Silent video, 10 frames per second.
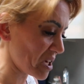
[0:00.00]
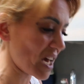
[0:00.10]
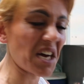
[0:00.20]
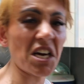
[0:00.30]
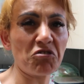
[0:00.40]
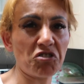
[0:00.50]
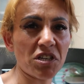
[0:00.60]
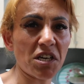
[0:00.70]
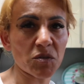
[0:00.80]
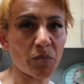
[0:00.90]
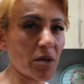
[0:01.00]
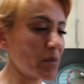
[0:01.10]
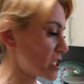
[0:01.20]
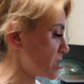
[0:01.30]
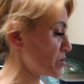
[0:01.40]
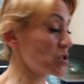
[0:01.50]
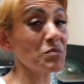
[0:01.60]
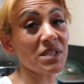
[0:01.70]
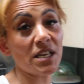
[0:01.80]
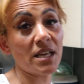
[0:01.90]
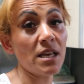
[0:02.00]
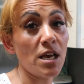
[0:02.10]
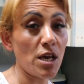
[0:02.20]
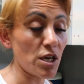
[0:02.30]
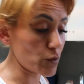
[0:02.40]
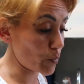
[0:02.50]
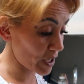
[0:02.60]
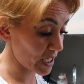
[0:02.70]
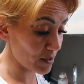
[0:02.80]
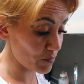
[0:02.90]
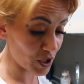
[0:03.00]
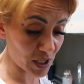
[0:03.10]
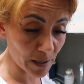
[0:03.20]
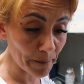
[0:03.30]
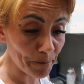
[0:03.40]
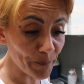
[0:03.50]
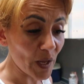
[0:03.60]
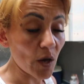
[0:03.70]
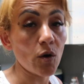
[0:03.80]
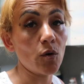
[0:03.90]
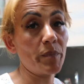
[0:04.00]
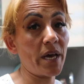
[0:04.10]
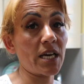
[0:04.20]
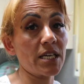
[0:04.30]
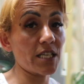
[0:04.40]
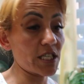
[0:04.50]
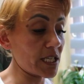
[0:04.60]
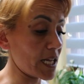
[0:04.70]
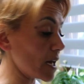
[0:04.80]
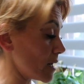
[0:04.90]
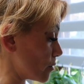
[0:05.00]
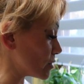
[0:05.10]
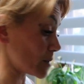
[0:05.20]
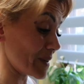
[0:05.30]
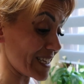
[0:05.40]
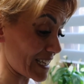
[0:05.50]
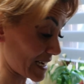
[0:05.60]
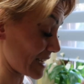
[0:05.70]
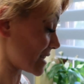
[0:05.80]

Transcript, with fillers: bir Hakan küçükken spora başlamıştım. Bir sene spora gitmiştim. Bir arkadaşla. O zaman idare